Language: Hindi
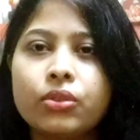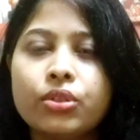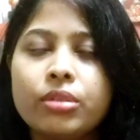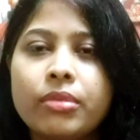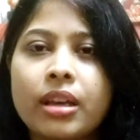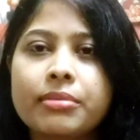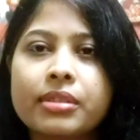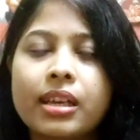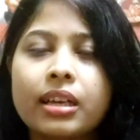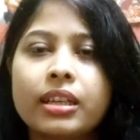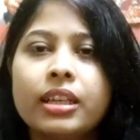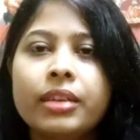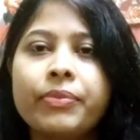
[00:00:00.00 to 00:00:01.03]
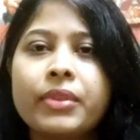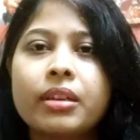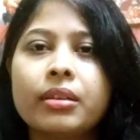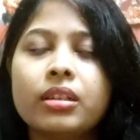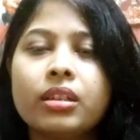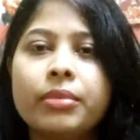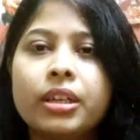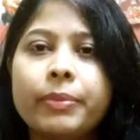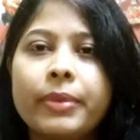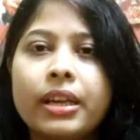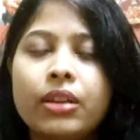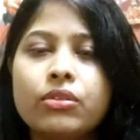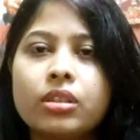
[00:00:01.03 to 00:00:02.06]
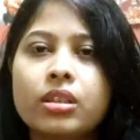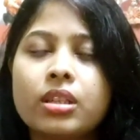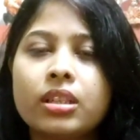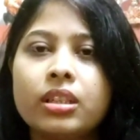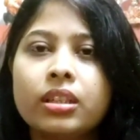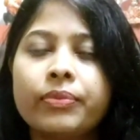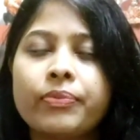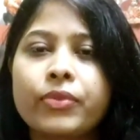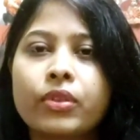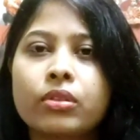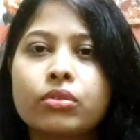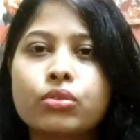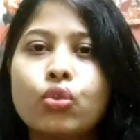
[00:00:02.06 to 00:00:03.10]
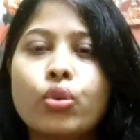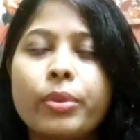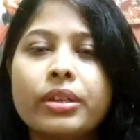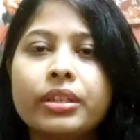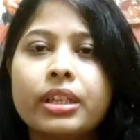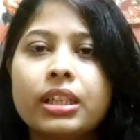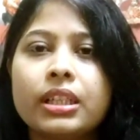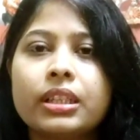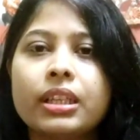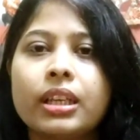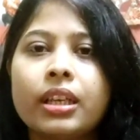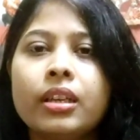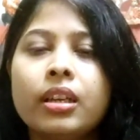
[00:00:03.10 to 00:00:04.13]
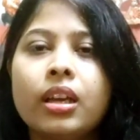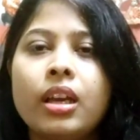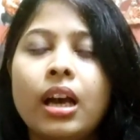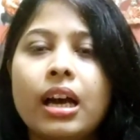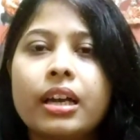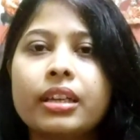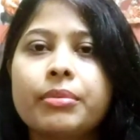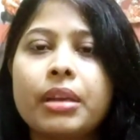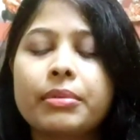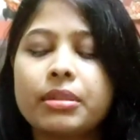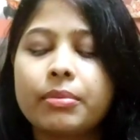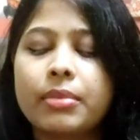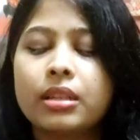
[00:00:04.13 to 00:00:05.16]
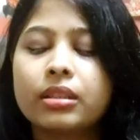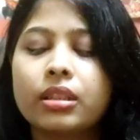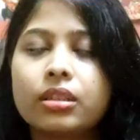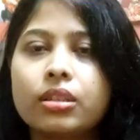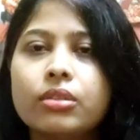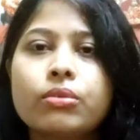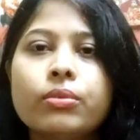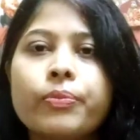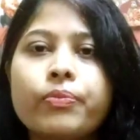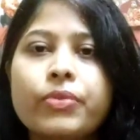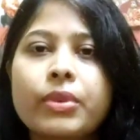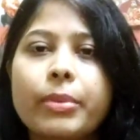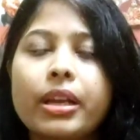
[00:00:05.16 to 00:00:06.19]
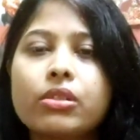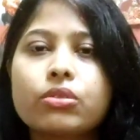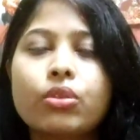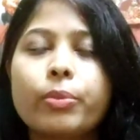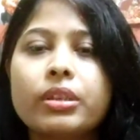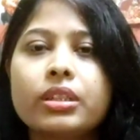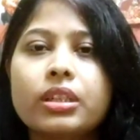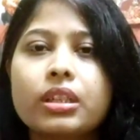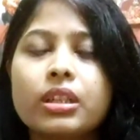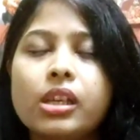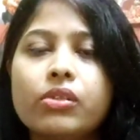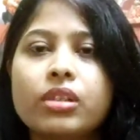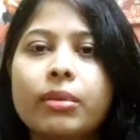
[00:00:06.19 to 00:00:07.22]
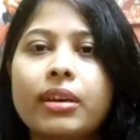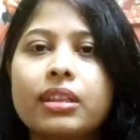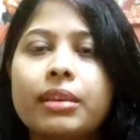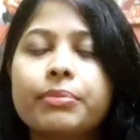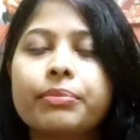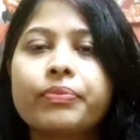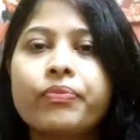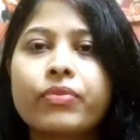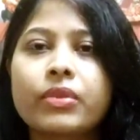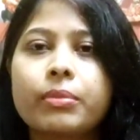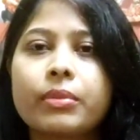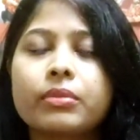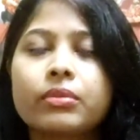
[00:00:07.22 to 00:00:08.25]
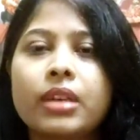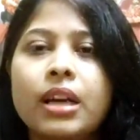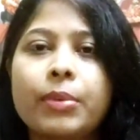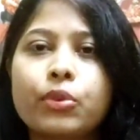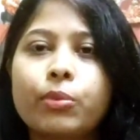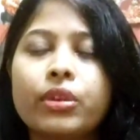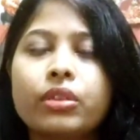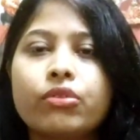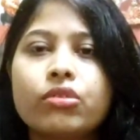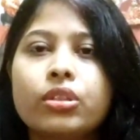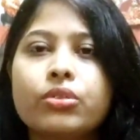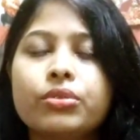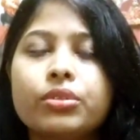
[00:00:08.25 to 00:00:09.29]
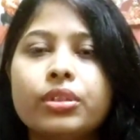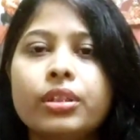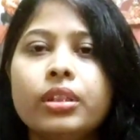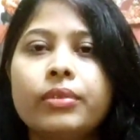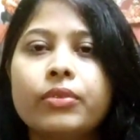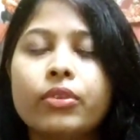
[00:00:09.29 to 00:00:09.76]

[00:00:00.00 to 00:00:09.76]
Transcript: करूँगी मैं आपसे आगे बट पहले उसके चलिए उसको ओपन कर लेते हैं आगे मैं आपसे बात करती हूँ पहले उसको ओपन करते हैं उसके बाद आप आपको मैं रिव्यू करूँगी कि